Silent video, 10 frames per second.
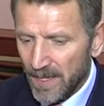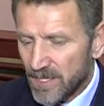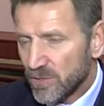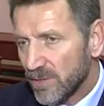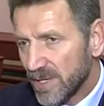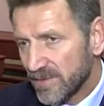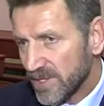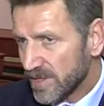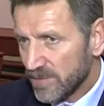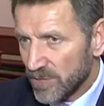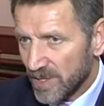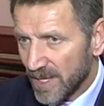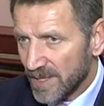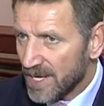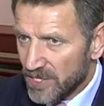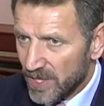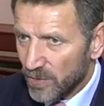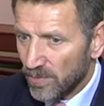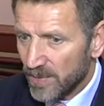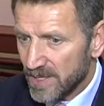и строят всевозможные
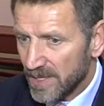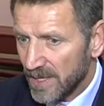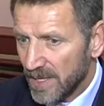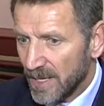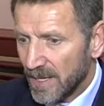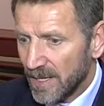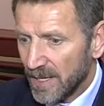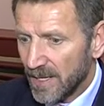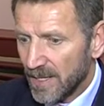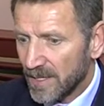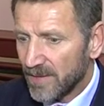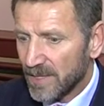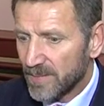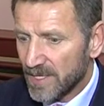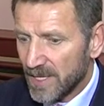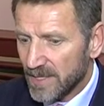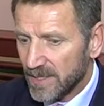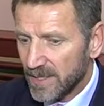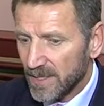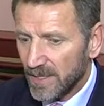дачные комплексы, а глава
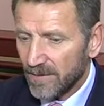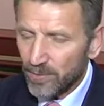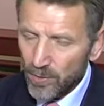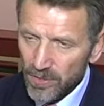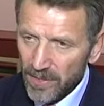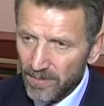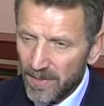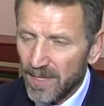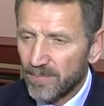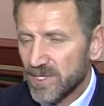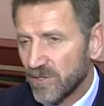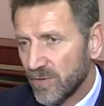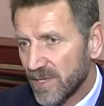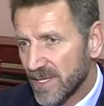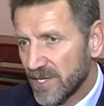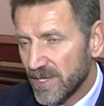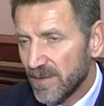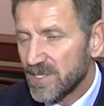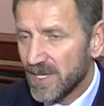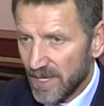администрации в прошлом построила даже
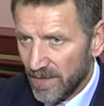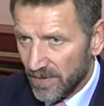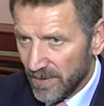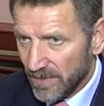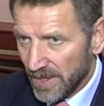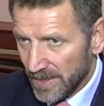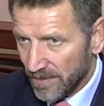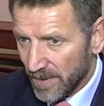там церковь на